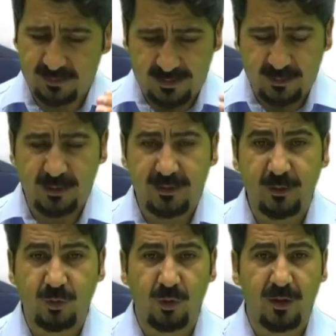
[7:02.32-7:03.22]

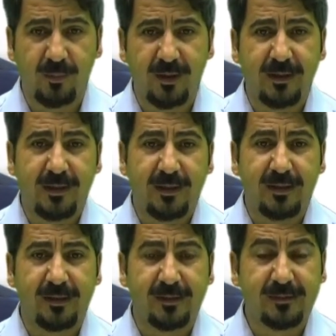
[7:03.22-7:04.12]
gerçekleşiyor ama
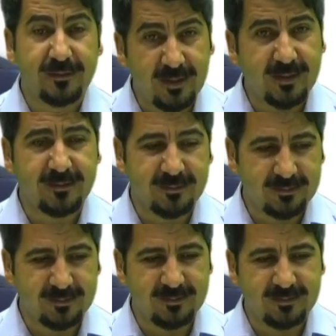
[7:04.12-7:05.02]
e, tren
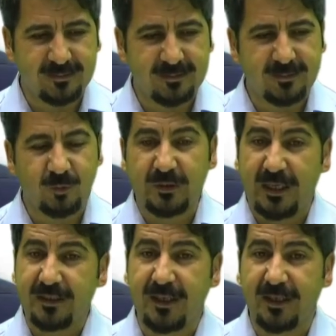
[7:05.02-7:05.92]
e,
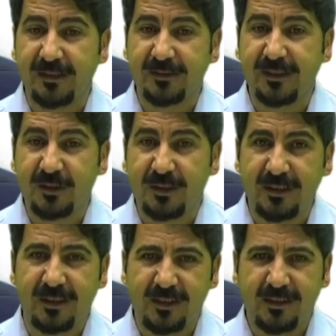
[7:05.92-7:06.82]

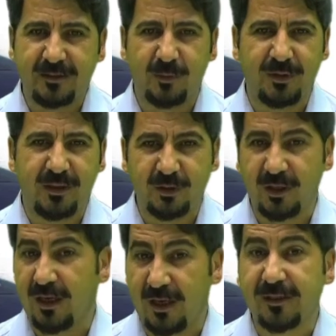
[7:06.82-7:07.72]
güzergahındaki tabii
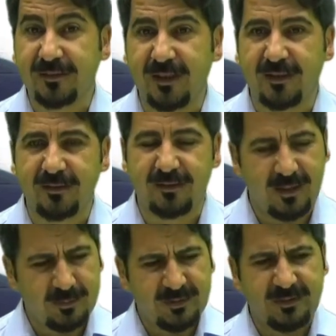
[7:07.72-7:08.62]
yaşanan
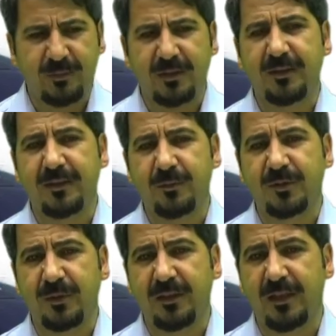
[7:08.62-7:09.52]
aksaklıklar bizim de
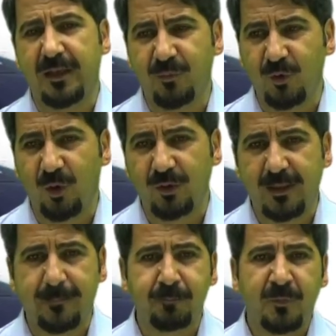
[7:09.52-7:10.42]
edindiğimiz bilgiler bu
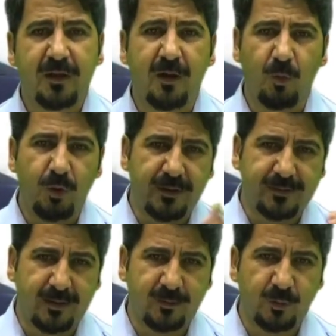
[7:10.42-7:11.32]
yönde. Kamuoyu da
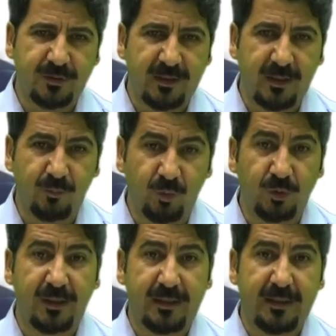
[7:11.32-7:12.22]
zaten özellikle
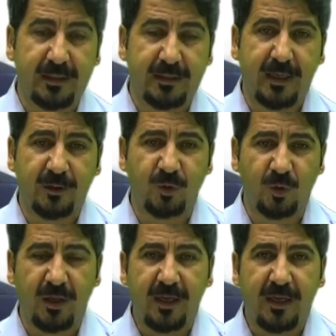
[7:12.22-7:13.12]
bununla ilgili daha
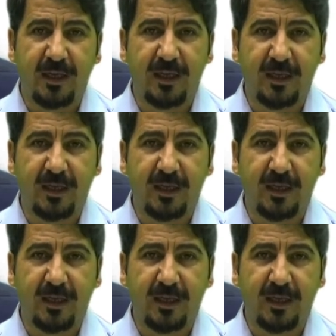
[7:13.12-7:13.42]
çok e,